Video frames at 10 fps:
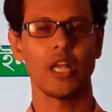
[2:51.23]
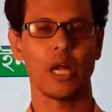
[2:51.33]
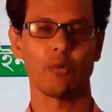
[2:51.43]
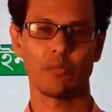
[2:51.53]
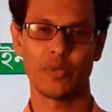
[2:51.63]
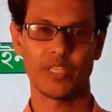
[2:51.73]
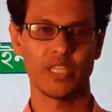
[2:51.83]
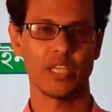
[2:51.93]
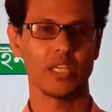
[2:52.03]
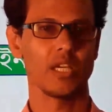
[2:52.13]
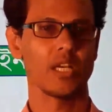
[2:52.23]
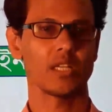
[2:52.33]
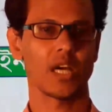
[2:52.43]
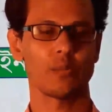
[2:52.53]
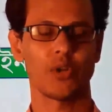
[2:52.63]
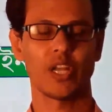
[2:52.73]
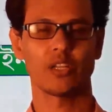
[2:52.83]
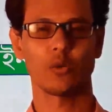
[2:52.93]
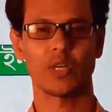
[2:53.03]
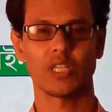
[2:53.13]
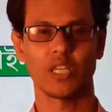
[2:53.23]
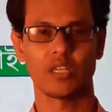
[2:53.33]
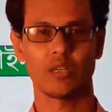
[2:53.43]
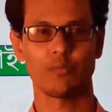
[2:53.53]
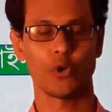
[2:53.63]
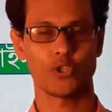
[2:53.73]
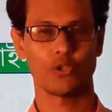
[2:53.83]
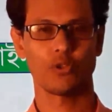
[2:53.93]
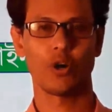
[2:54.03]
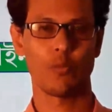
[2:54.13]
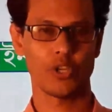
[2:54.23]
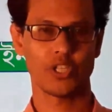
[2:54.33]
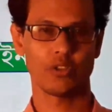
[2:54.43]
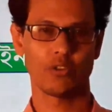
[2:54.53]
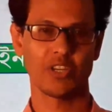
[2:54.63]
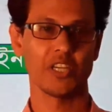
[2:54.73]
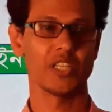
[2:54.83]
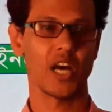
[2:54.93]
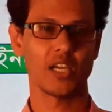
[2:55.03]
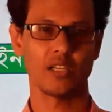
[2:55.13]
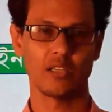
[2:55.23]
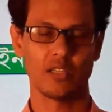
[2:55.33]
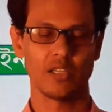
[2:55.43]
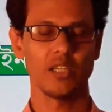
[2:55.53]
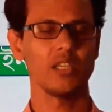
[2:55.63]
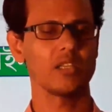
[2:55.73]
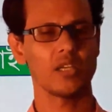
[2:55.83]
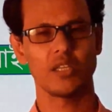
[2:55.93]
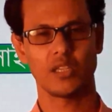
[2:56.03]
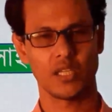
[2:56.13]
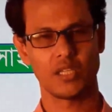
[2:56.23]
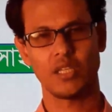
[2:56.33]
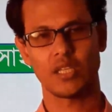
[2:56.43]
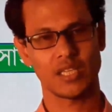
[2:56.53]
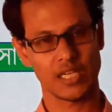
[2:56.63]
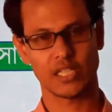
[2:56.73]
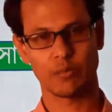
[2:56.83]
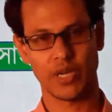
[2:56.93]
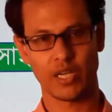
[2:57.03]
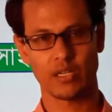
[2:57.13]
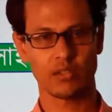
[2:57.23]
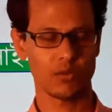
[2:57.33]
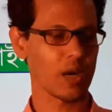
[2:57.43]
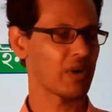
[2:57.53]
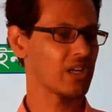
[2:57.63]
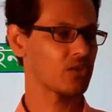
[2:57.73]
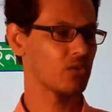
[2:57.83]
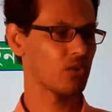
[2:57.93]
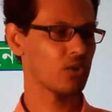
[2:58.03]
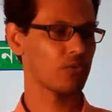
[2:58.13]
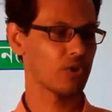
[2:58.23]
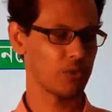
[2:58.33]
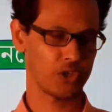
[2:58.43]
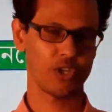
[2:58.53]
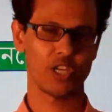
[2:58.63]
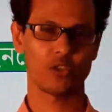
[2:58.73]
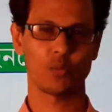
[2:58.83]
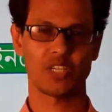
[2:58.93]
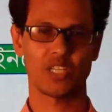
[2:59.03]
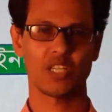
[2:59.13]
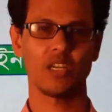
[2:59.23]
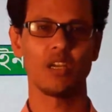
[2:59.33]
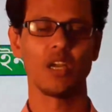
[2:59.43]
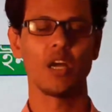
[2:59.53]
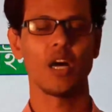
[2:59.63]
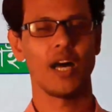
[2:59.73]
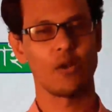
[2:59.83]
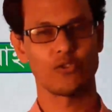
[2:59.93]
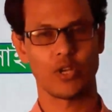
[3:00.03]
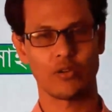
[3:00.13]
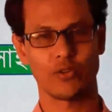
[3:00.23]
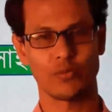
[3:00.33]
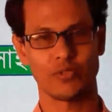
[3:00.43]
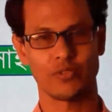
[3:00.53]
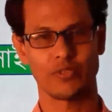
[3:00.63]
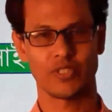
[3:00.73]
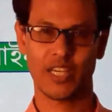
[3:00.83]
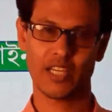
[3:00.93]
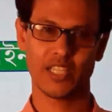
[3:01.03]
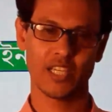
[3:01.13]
এবং বিধি তারপরে তোমাদের পছন্দ অপছন্দ ডিজাইন ইত্যাদি ইত্যাদি থাকতে পারে তো আমরা কিছু গুরুত্বপূর্ণ বিষয় নিয়ে তোমার সাথে আলোচনা করব ঠিক আছে